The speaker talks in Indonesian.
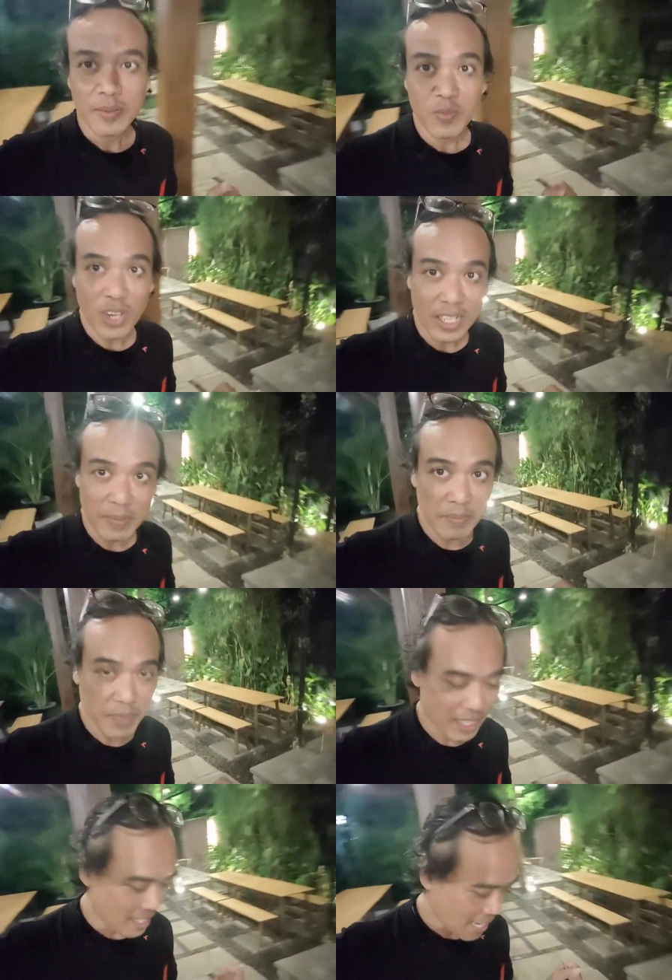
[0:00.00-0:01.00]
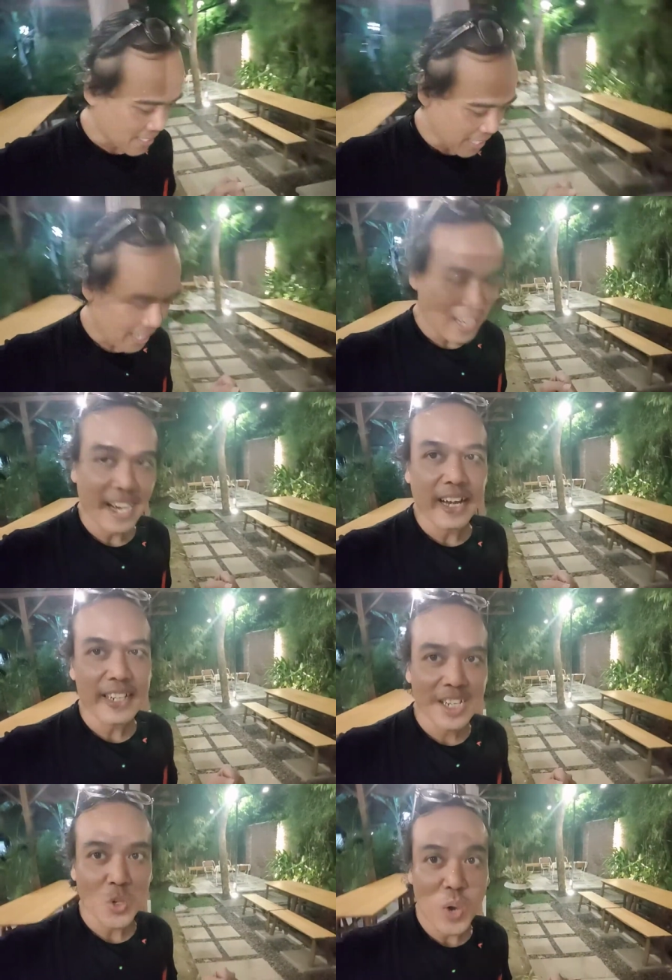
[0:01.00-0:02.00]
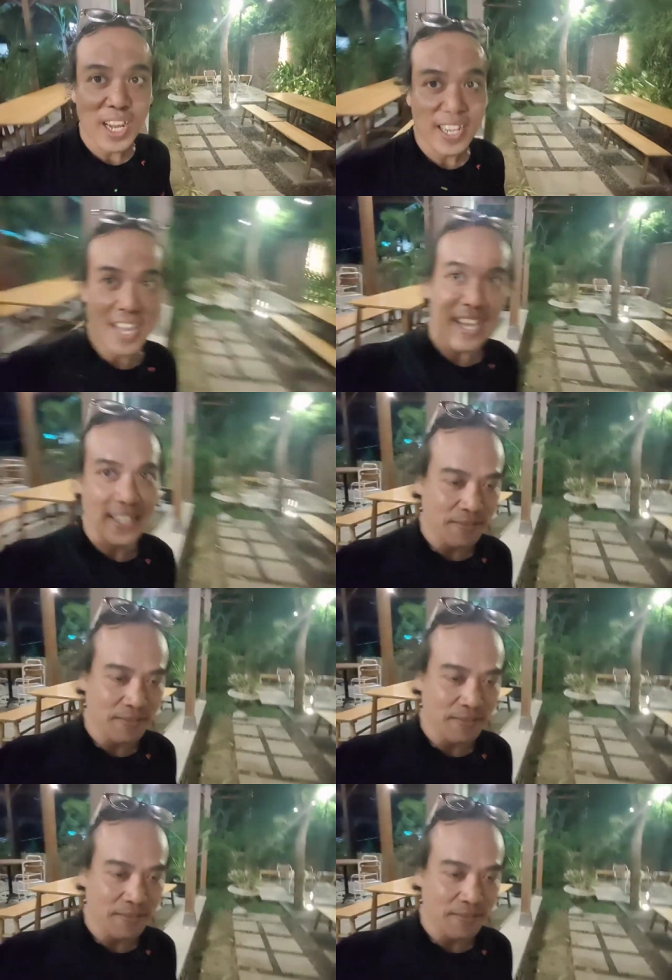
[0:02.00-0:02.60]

buat bikin acara keluarga